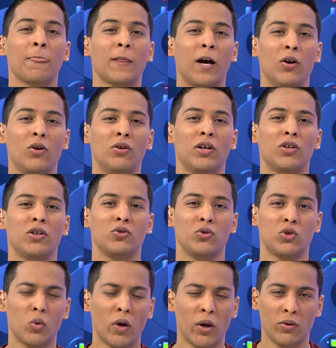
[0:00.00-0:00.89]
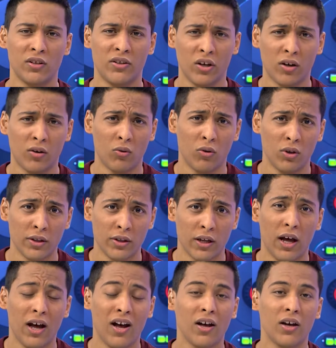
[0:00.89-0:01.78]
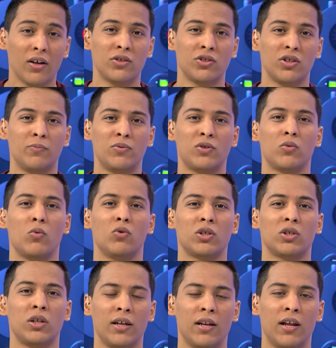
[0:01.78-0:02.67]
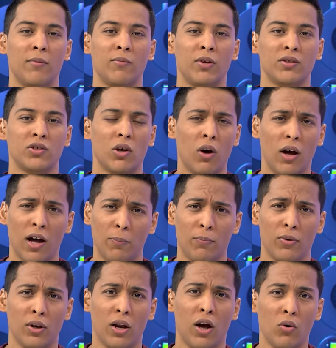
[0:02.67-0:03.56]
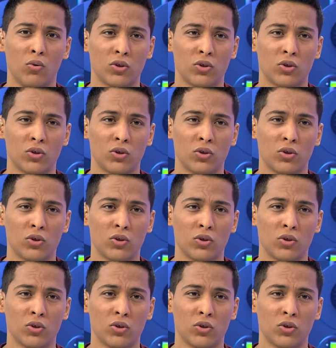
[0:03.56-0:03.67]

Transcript: خلونا نرجع شوي ونتذكروا ان اخر تشيبس وصل لها من سواء ابل او